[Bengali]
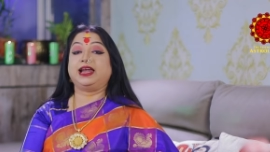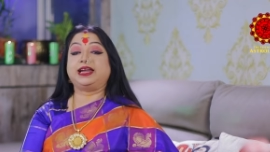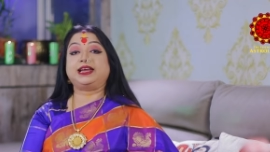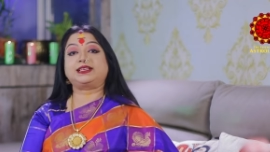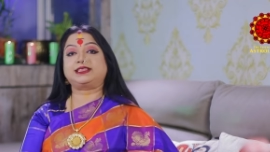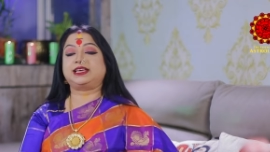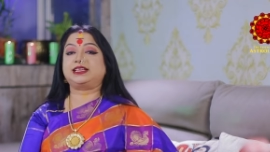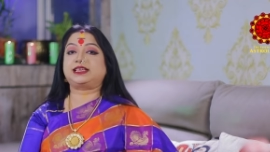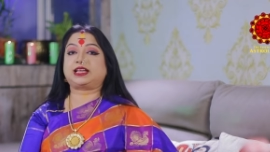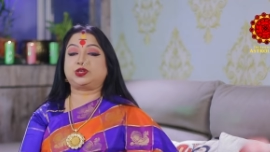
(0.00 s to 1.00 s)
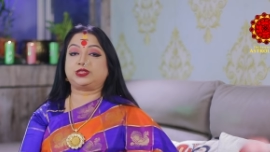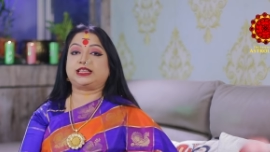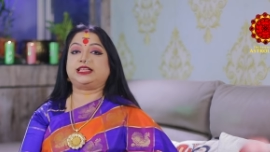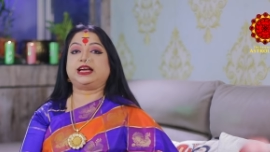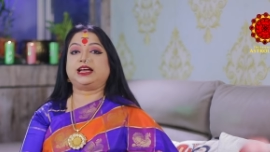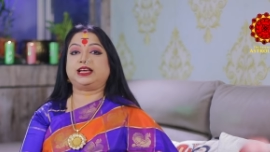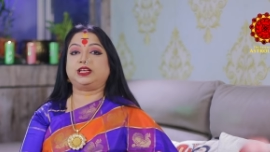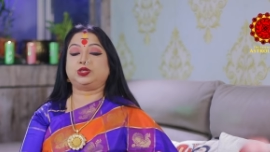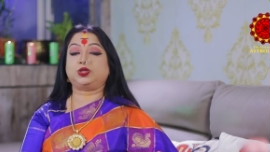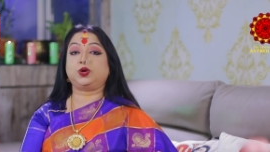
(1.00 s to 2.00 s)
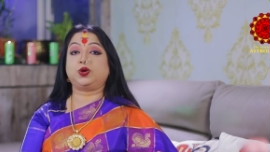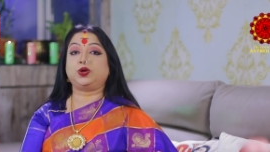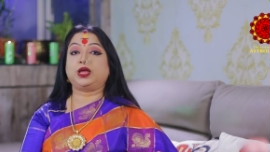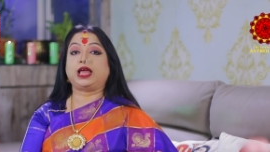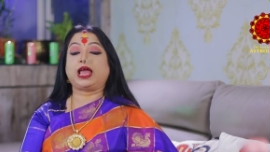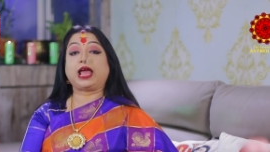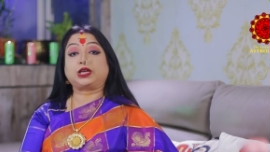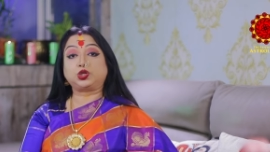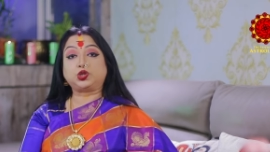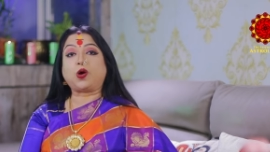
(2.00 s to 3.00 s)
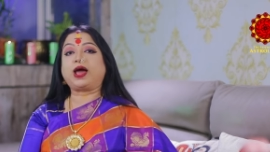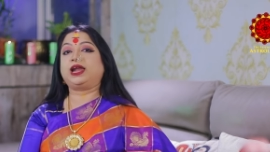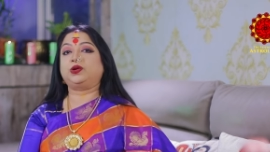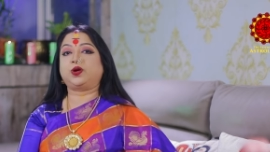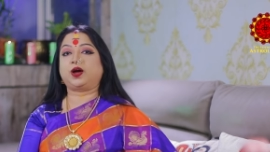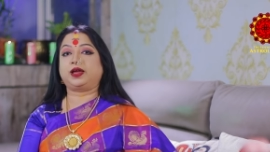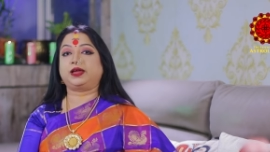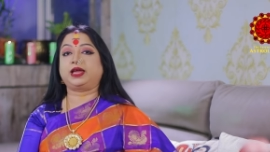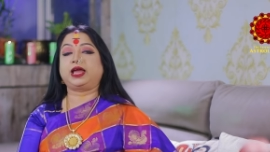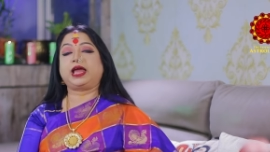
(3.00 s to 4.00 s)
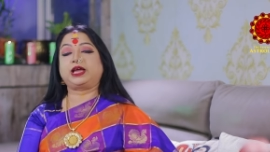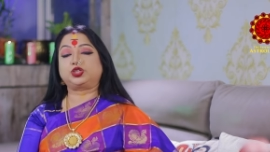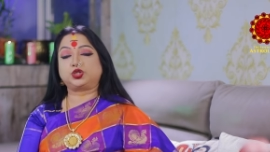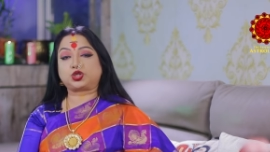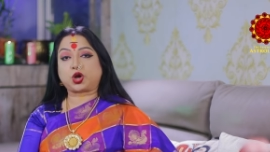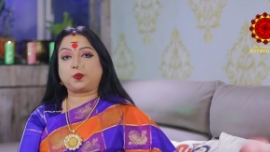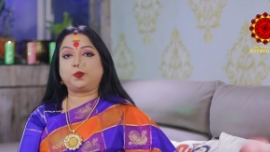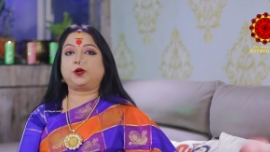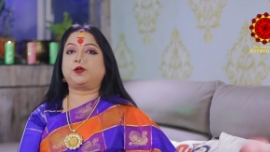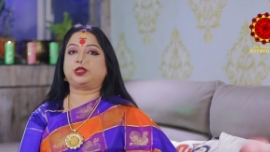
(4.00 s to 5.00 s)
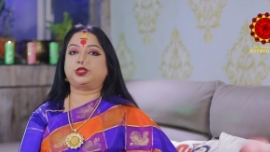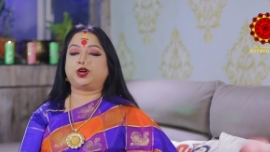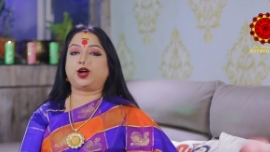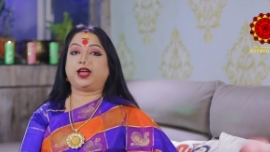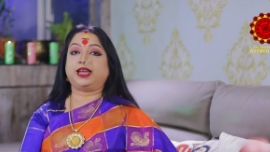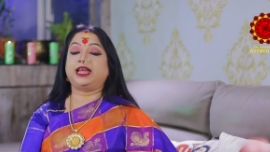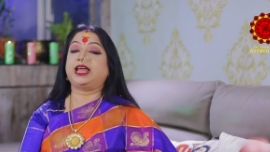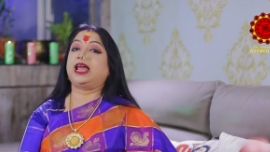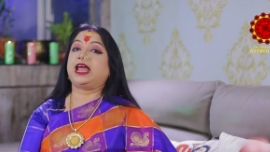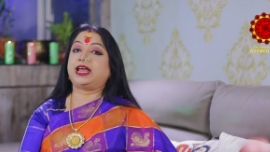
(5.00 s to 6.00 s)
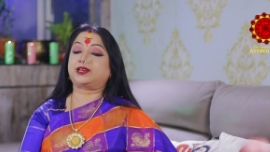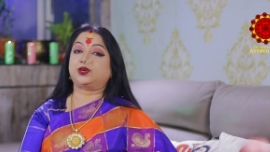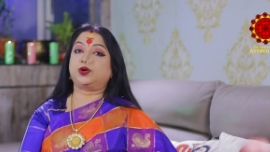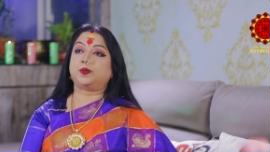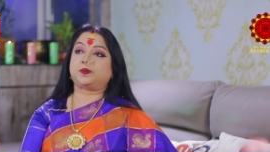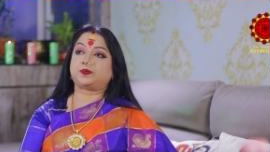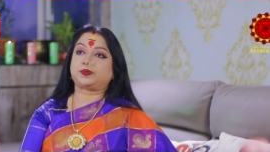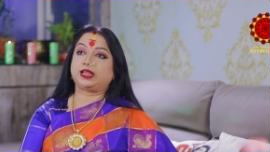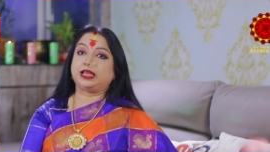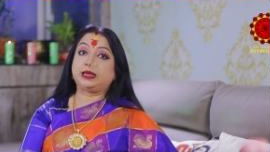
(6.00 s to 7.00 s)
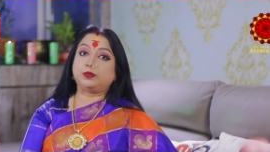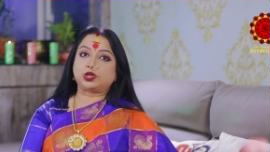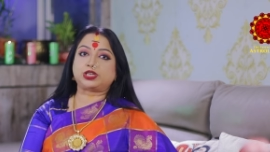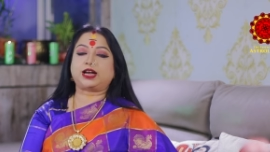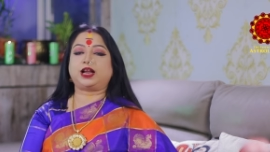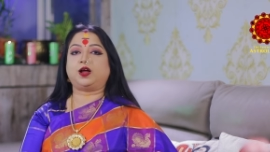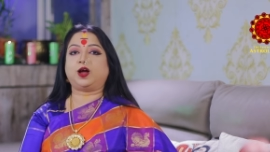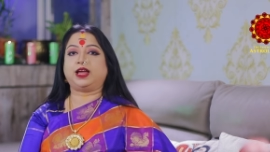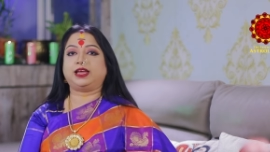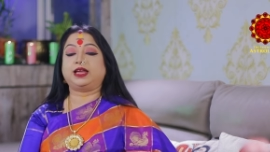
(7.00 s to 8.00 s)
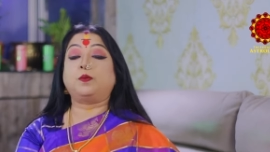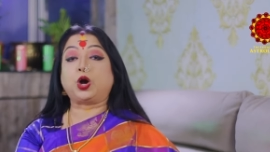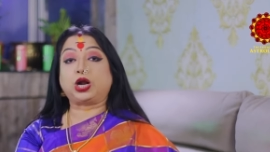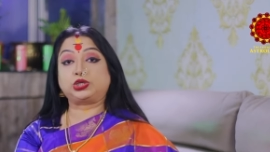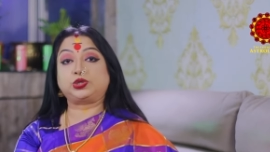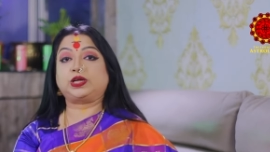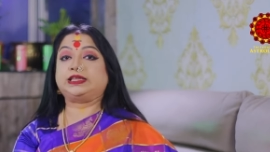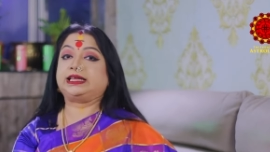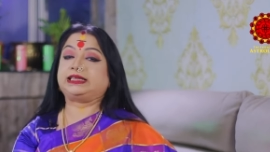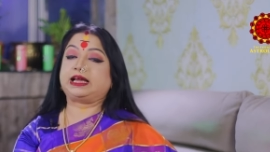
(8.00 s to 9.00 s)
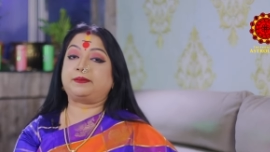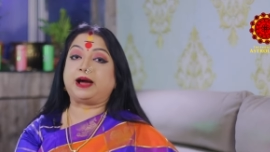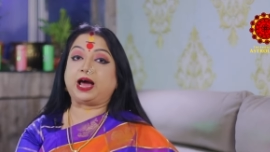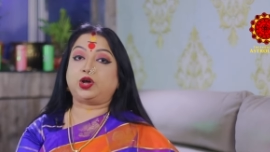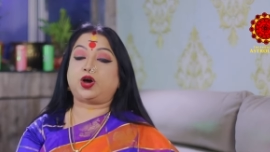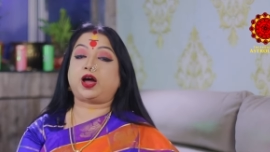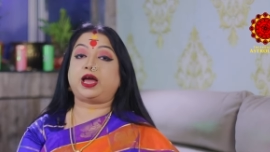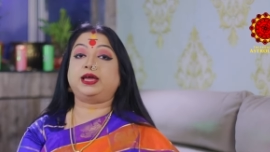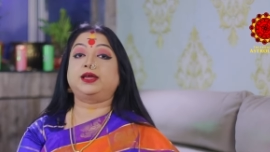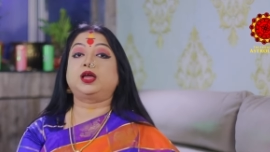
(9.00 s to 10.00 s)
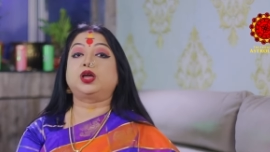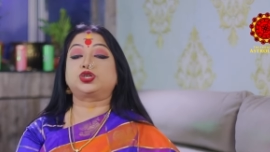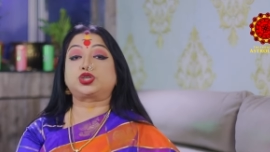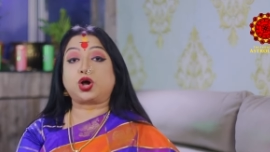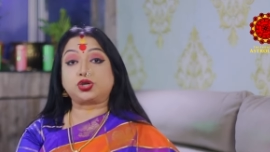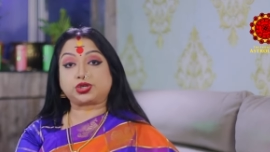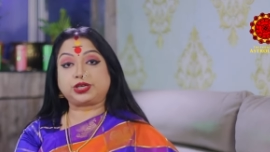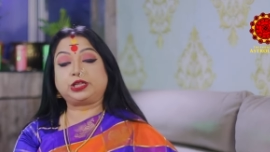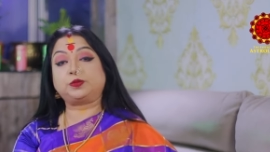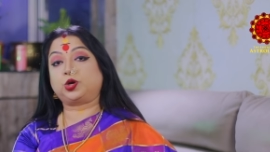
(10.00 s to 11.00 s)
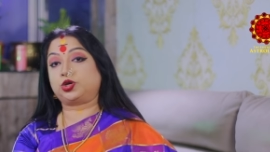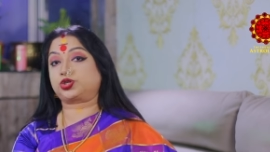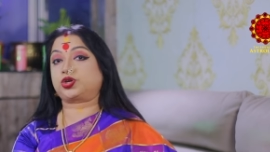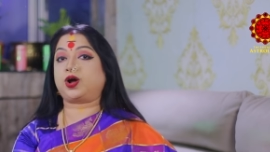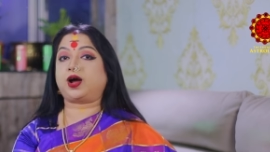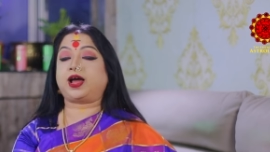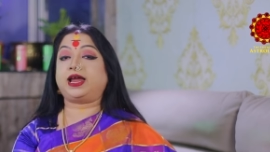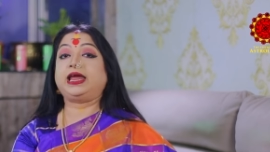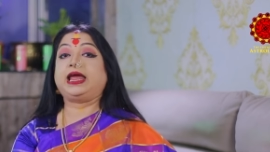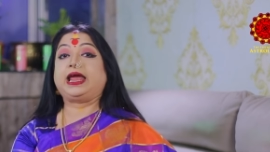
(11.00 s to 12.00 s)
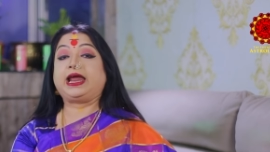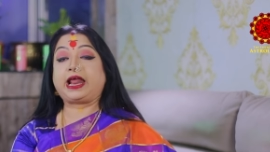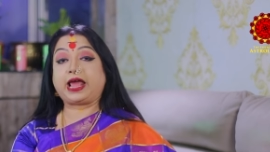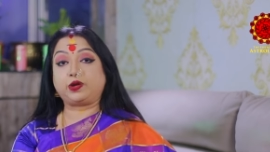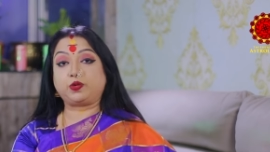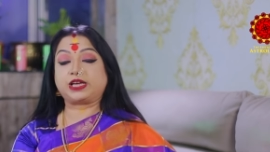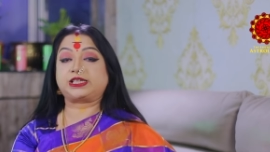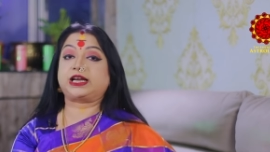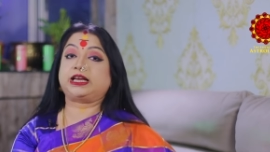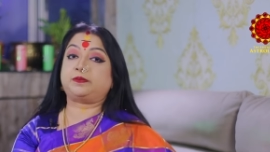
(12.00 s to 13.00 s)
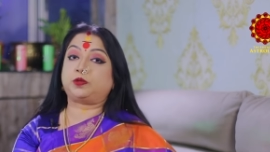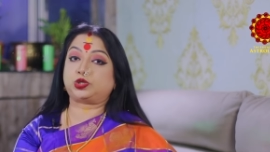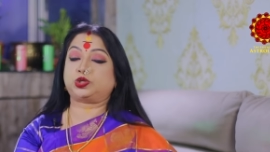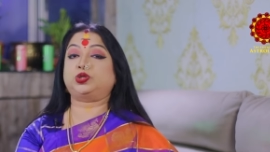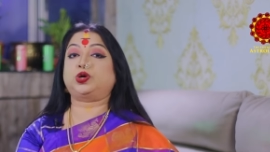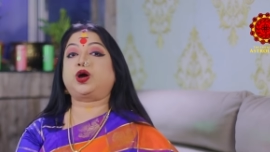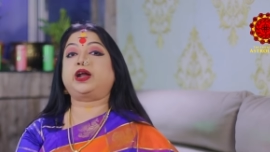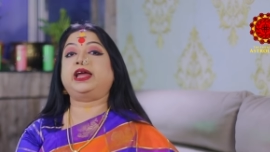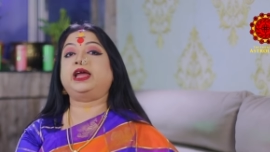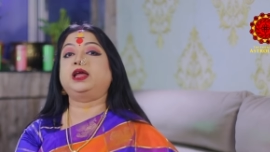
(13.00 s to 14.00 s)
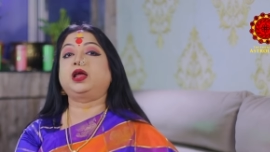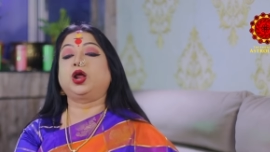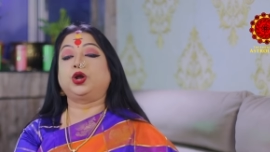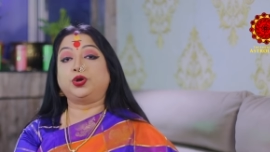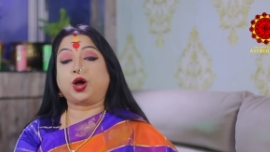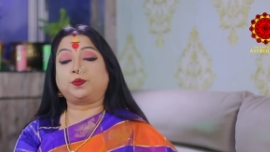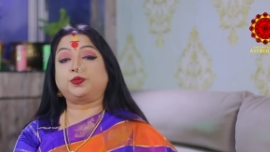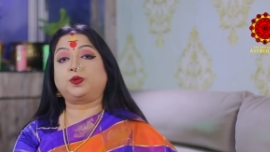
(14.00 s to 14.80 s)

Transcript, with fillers: লেটার সি জাতক জাতিকারা কিন্তু একটু দয়ালু হয় একটু সভ্যভদ্র হয় একটু ইমোশনাল হয় পড়াশোনার দিক থেকে ভালো হয় সংস্কৃতে মনস্ক হয় এরা এডুকেশনকে পছন্দ করে নম্র